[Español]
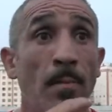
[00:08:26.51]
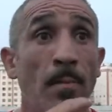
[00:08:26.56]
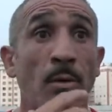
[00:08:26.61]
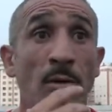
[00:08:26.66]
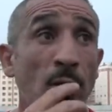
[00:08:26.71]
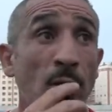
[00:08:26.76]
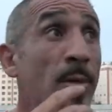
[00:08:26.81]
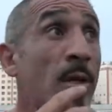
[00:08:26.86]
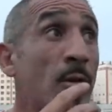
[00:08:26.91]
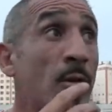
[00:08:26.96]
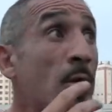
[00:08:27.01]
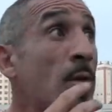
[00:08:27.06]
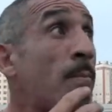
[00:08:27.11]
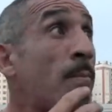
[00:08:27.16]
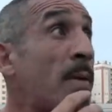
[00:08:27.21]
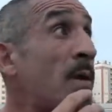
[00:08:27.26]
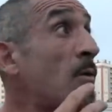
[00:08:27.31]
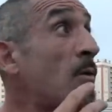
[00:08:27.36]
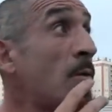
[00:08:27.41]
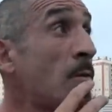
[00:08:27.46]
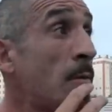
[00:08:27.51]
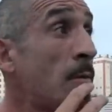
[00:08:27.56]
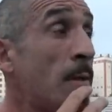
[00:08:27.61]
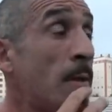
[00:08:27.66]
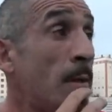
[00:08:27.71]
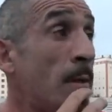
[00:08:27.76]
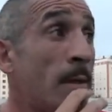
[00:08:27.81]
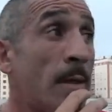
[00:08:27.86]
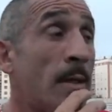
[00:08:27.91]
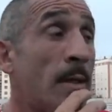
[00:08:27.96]
Pues hombre, yo espero,
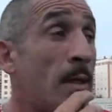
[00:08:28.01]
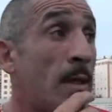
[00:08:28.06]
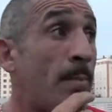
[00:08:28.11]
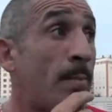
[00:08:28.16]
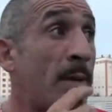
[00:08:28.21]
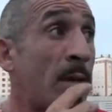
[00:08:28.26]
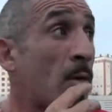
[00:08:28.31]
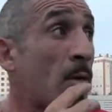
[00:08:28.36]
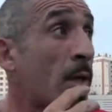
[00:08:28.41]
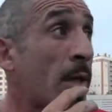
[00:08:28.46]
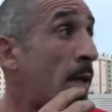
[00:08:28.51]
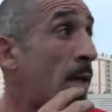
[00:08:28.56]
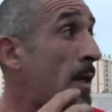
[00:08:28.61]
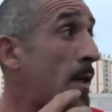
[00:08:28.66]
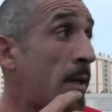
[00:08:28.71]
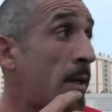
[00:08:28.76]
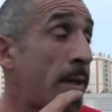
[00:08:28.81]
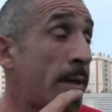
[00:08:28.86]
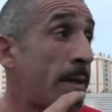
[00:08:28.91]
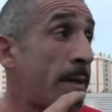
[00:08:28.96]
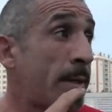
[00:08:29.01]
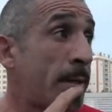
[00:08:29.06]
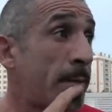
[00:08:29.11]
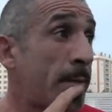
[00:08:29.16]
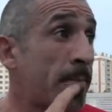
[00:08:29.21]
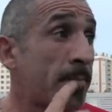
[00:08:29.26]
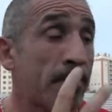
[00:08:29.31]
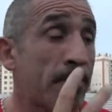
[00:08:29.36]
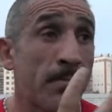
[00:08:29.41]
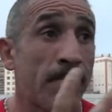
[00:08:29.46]
espero que,